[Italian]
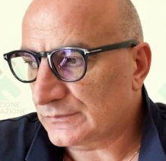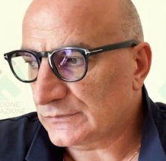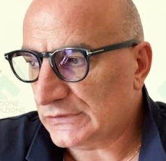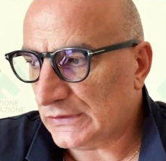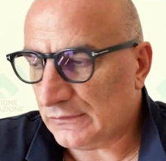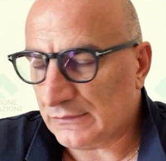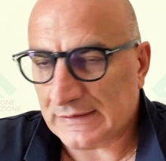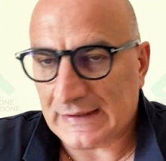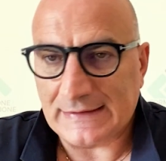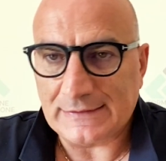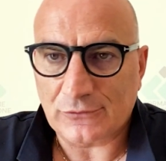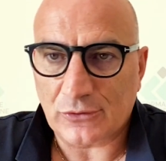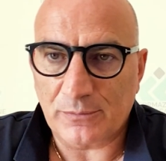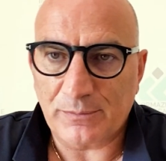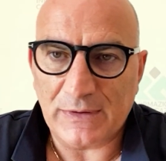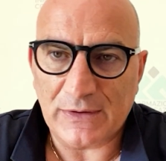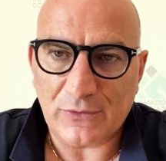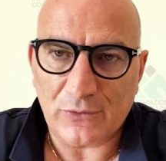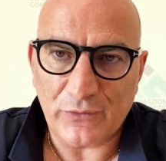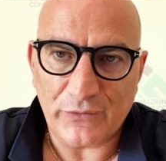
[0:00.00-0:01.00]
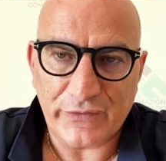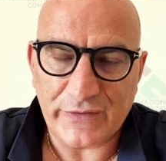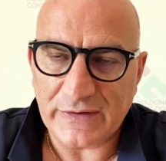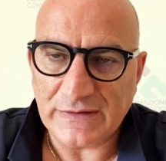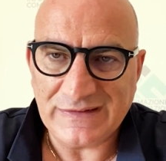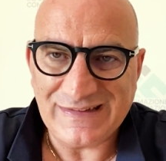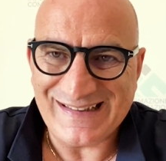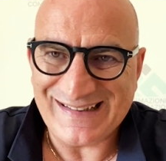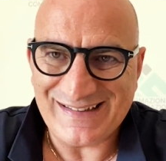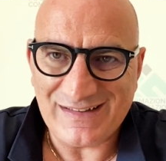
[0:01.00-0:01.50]
se non altro per
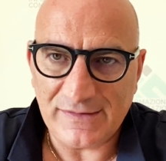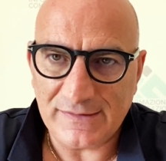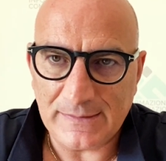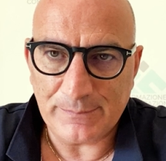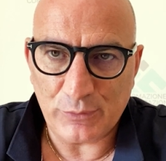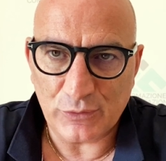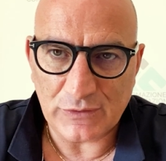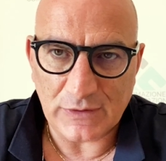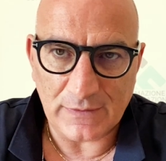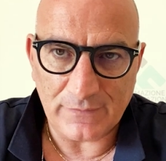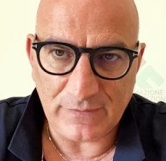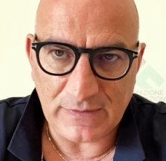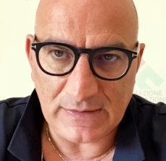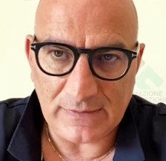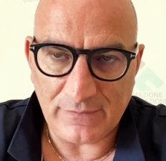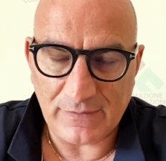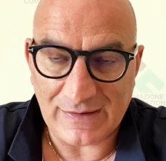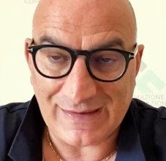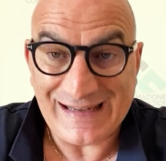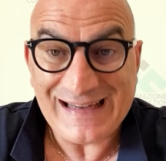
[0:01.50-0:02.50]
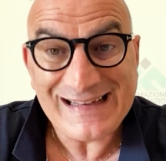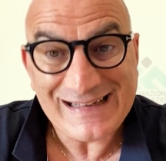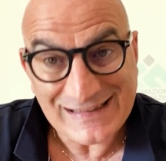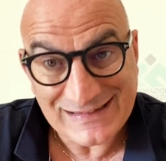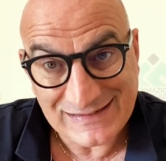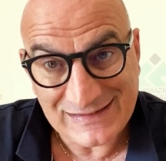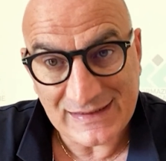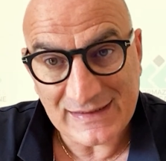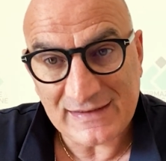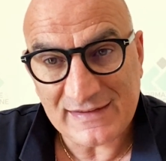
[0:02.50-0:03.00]
consentirgli poter vivere in
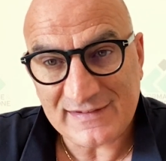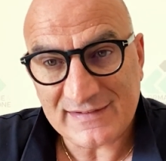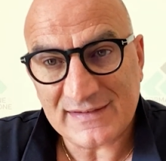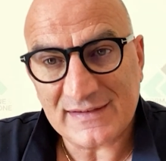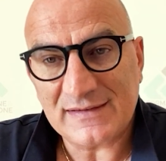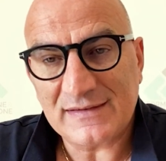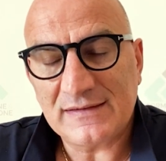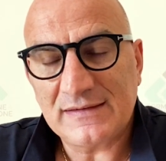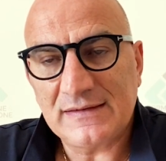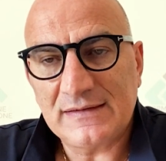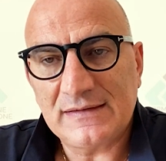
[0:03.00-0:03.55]
attesa